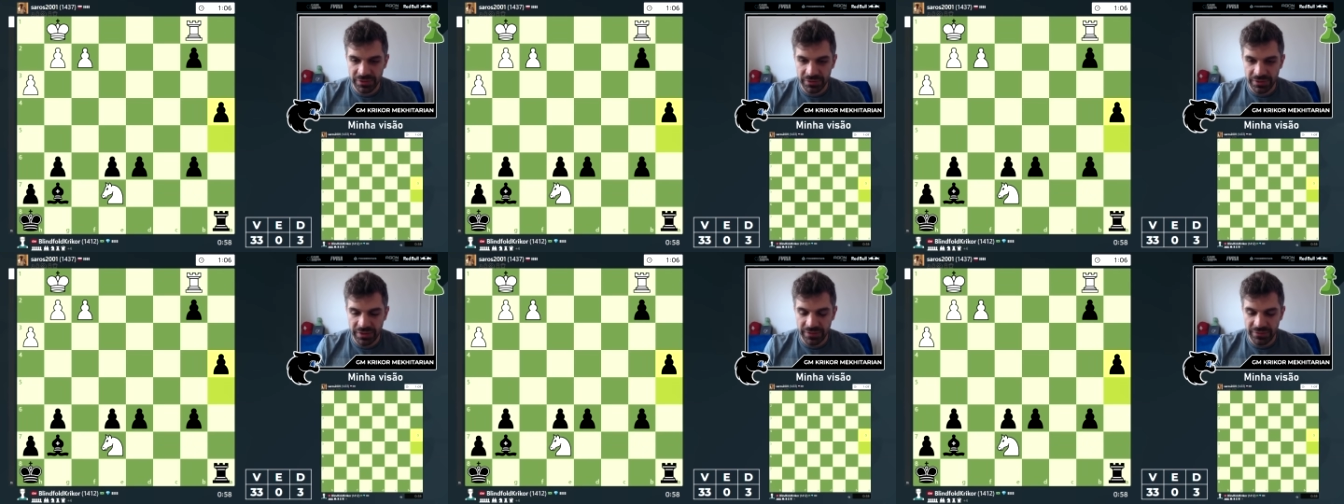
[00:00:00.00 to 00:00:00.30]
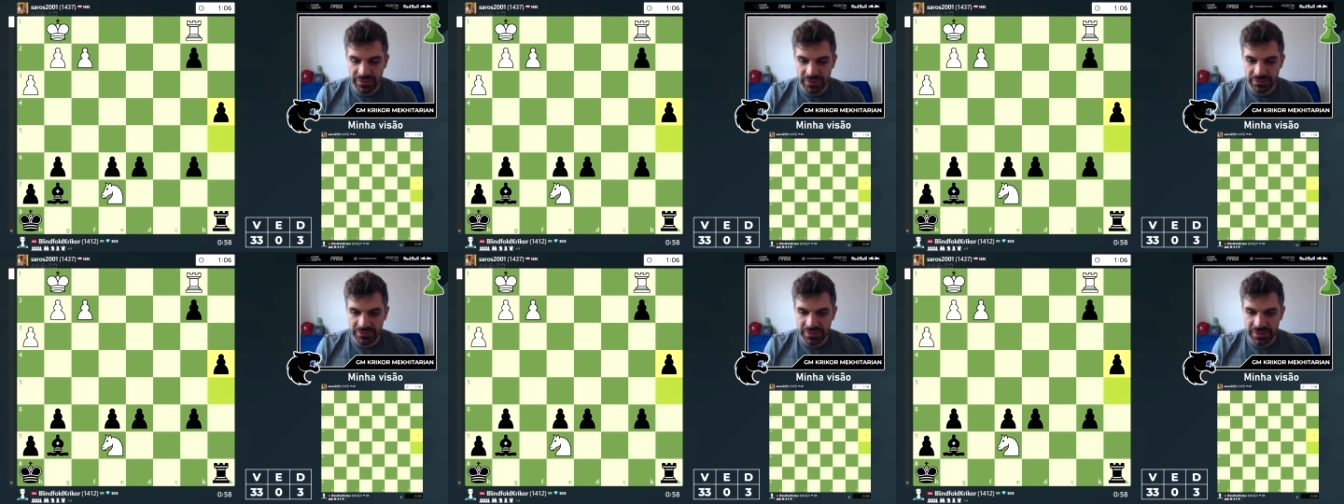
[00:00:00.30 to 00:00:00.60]
O
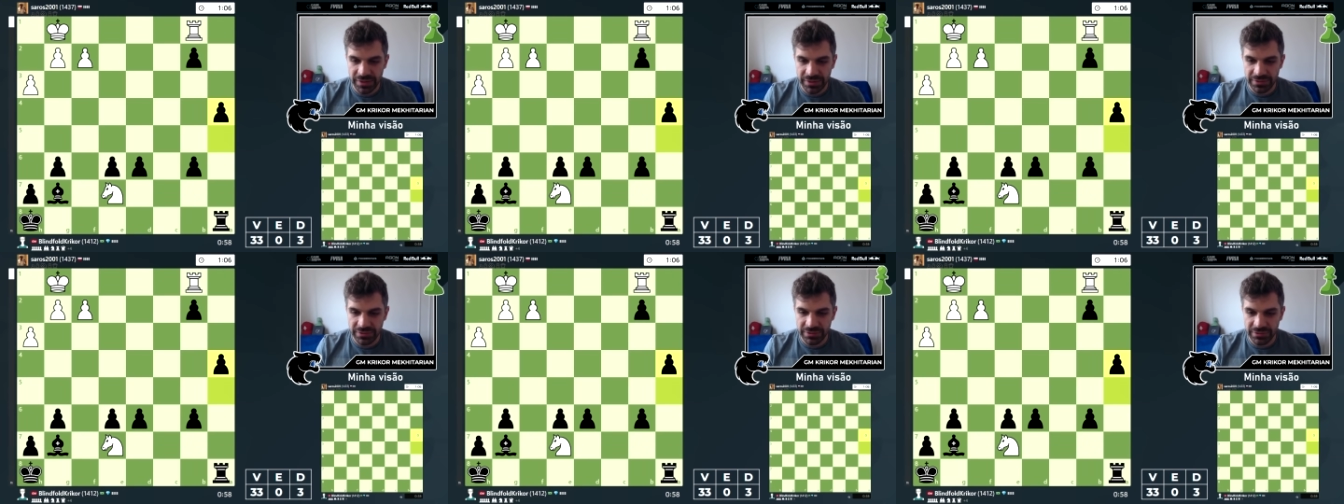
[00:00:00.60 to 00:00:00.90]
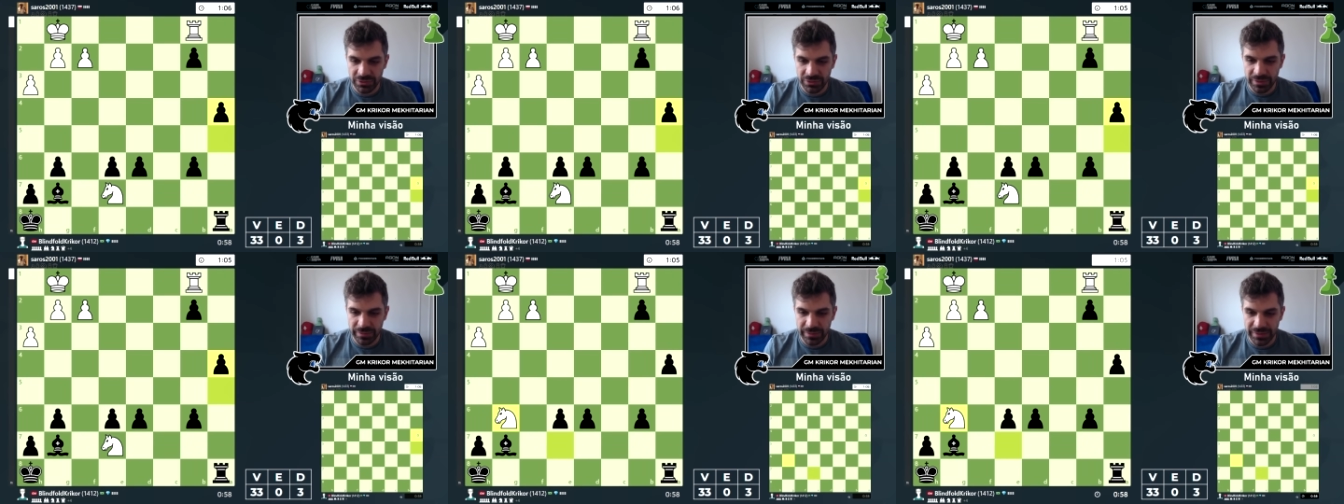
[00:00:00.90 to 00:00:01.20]
cavalo tá
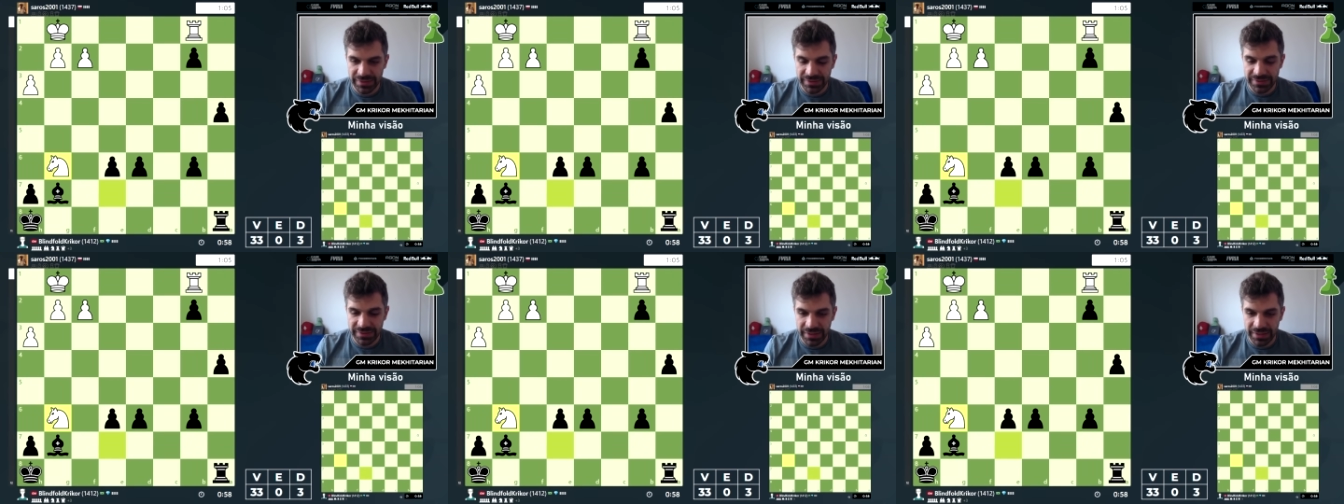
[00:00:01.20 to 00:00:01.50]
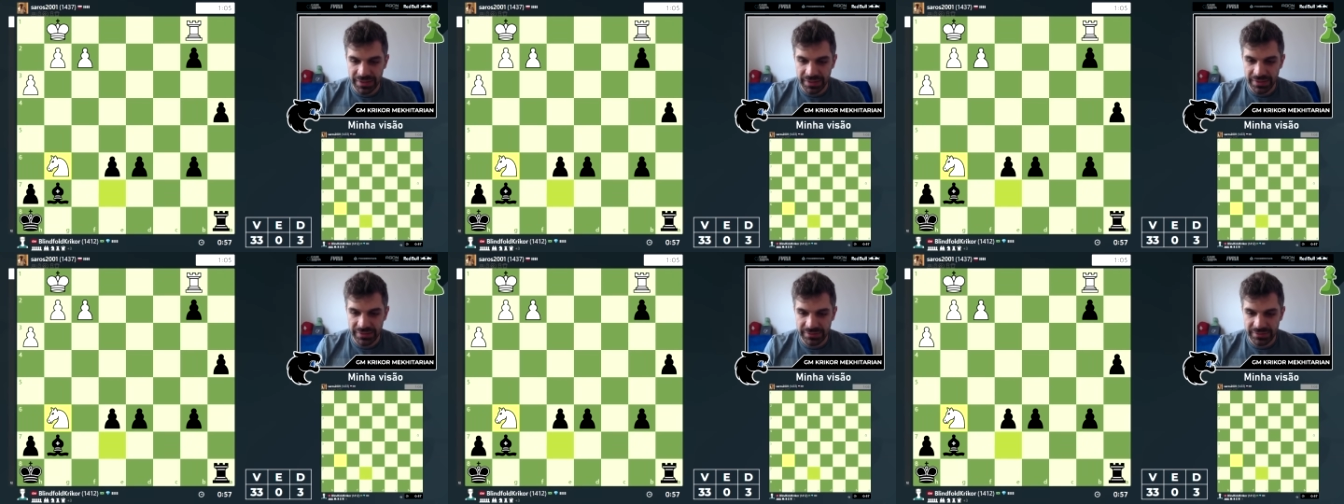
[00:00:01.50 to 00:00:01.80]
totalmente sem
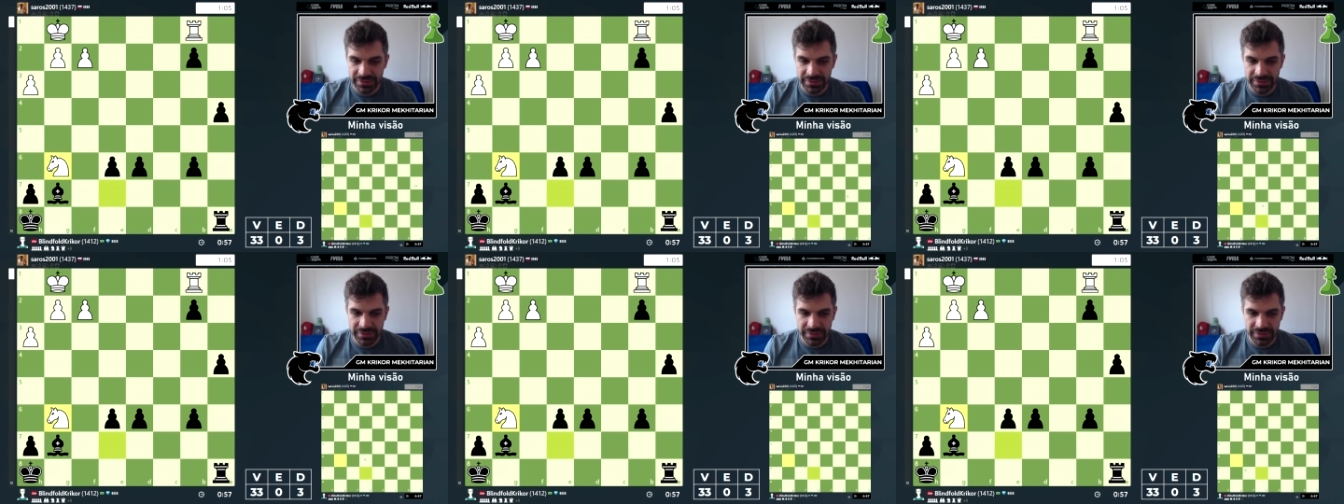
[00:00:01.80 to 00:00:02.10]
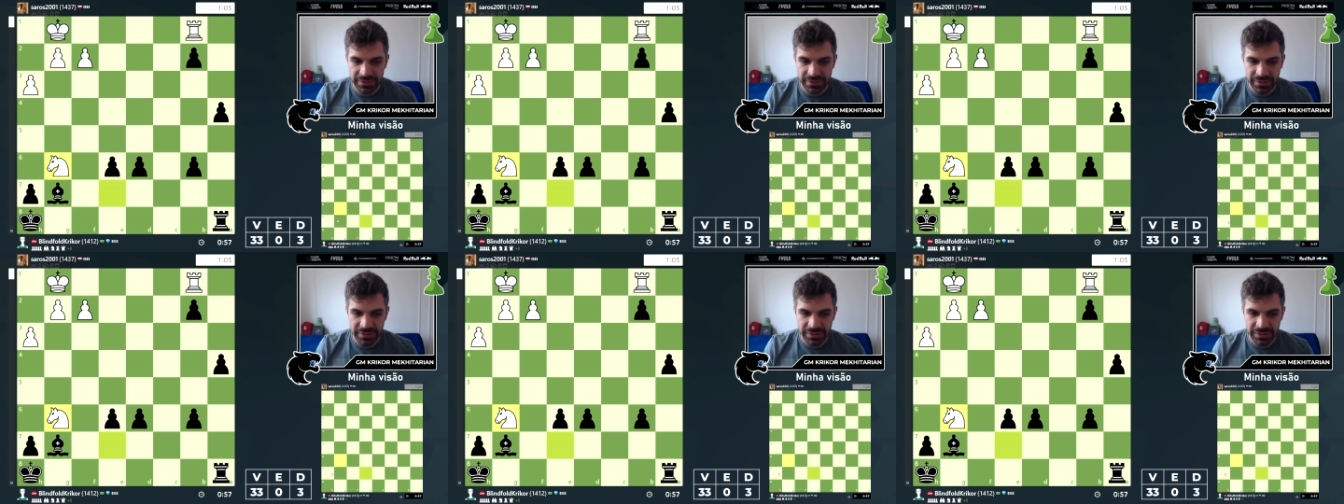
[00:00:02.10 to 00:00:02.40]
casa, né?
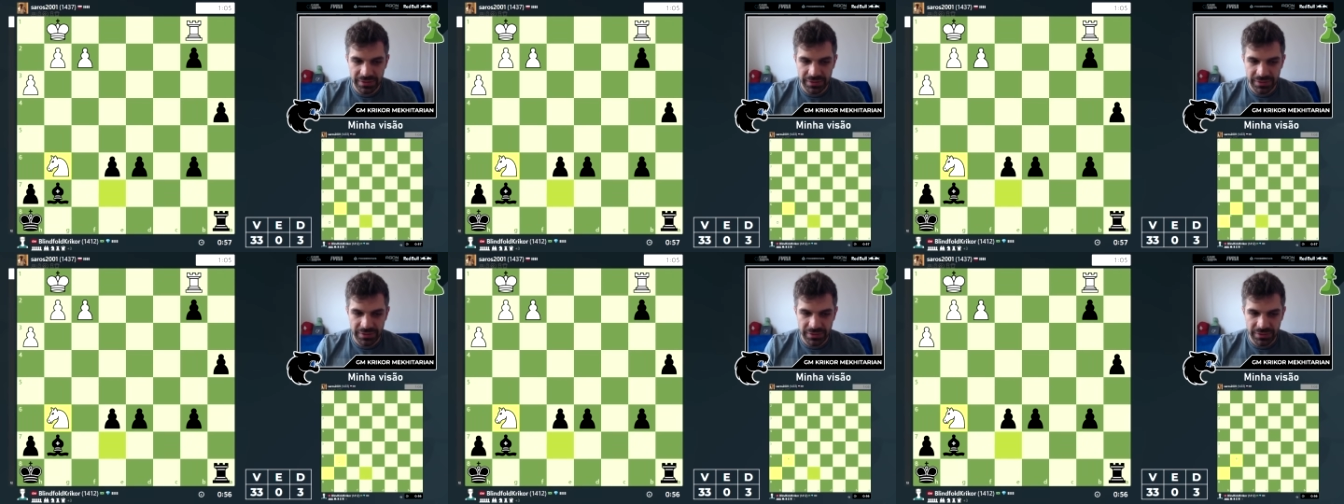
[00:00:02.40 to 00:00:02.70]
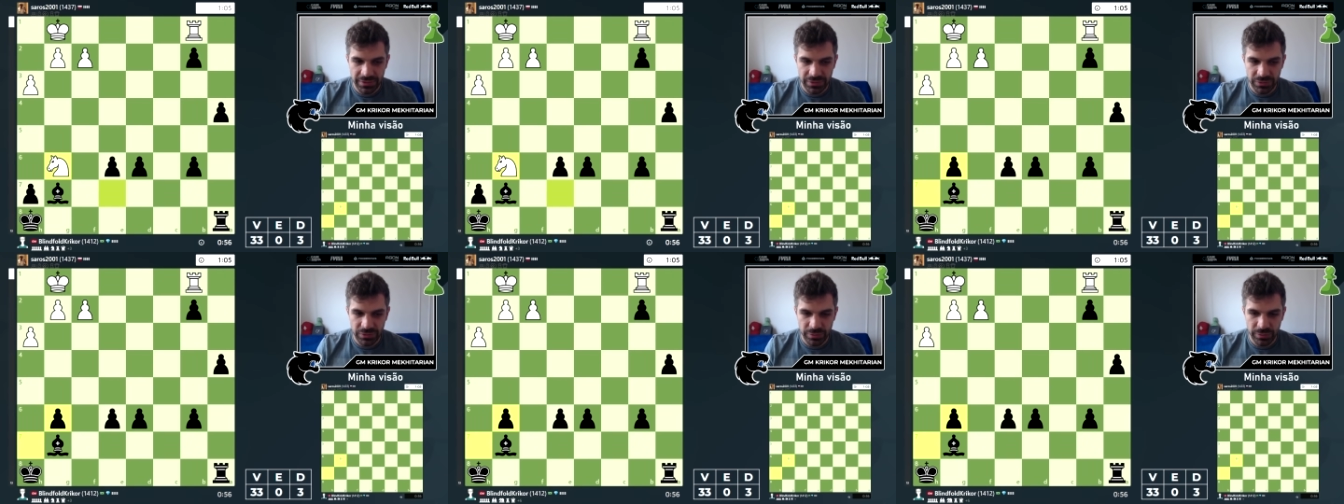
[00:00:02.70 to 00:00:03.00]

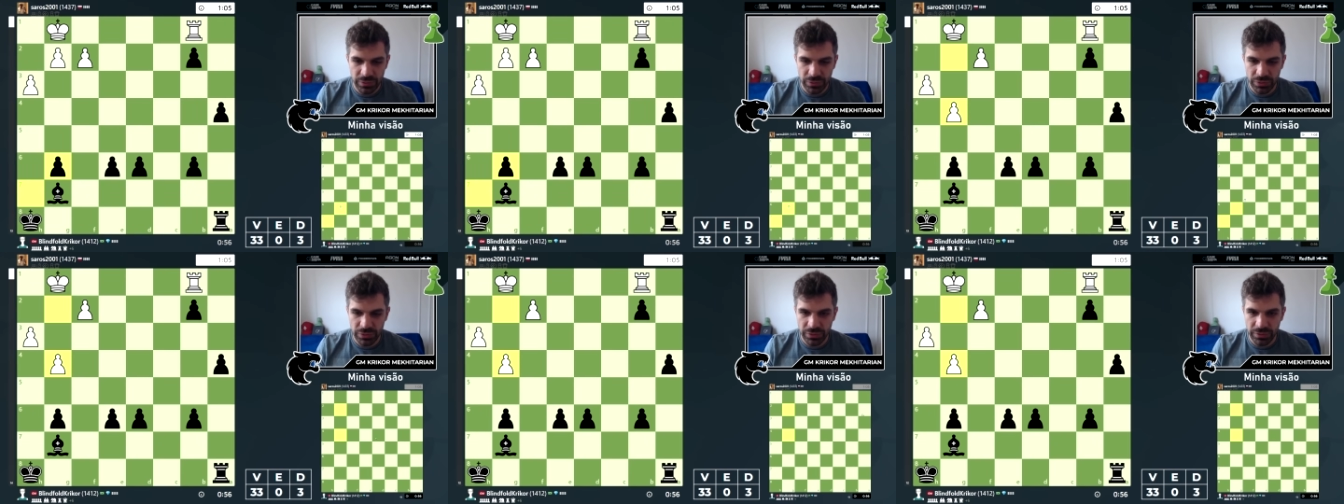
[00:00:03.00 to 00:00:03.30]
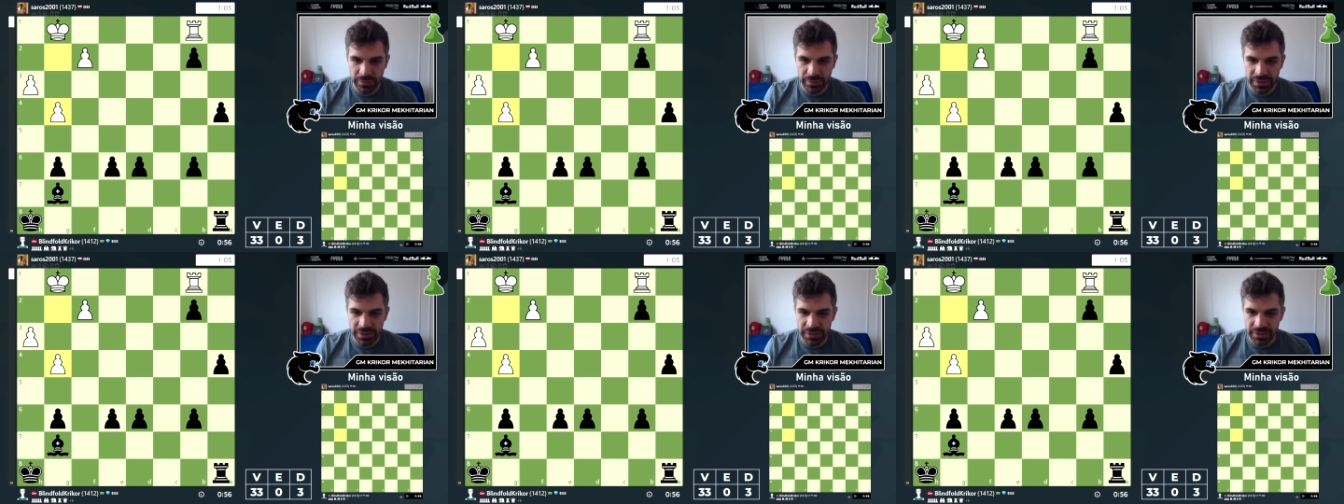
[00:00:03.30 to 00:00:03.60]
Tomou,
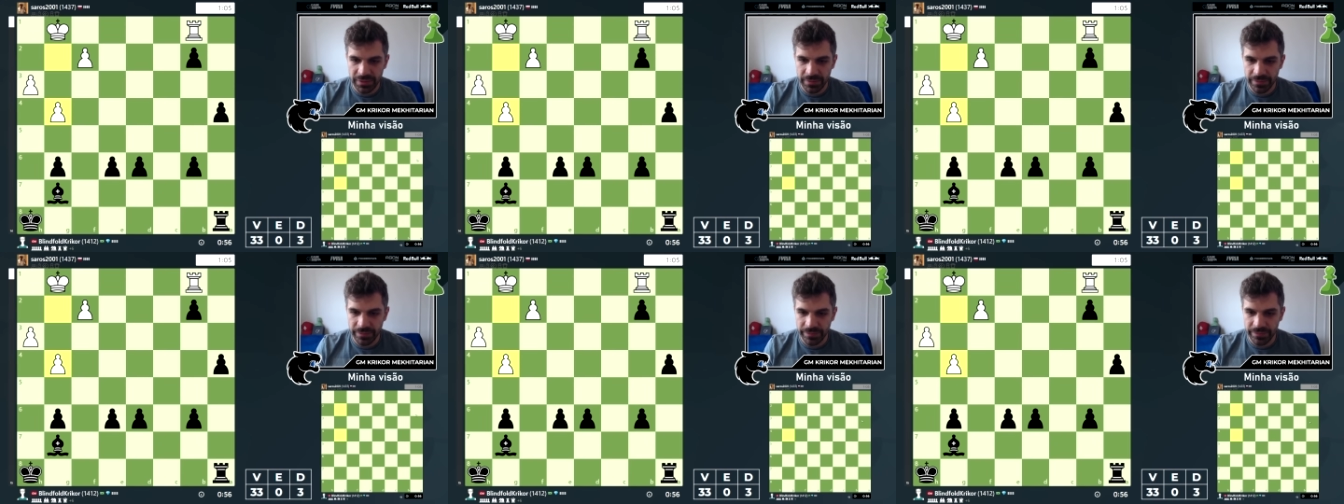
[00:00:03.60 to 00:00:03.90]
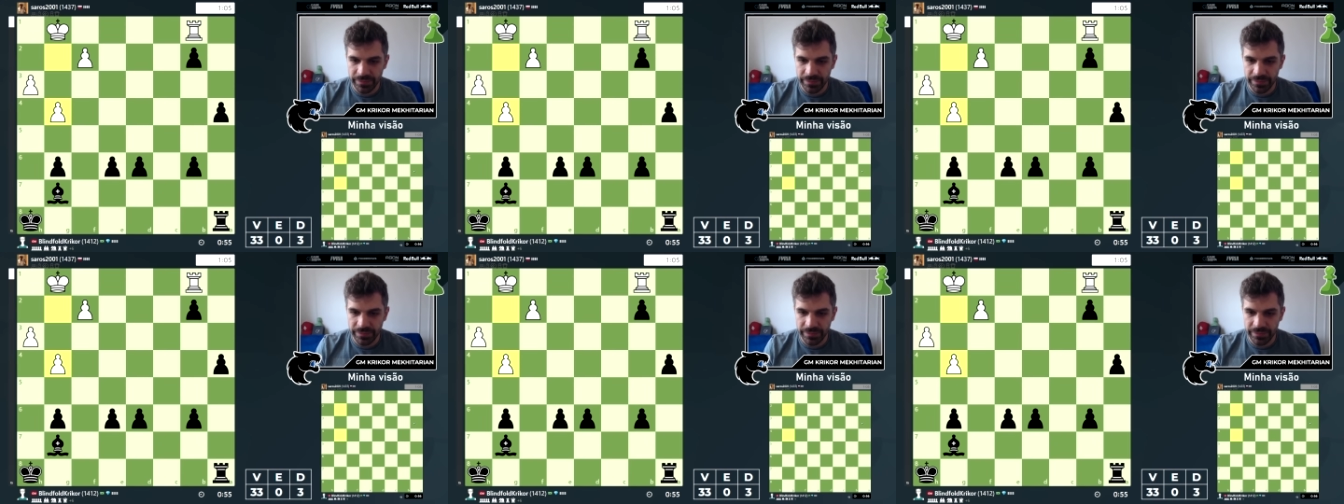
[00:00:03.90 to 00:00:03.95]
tomei.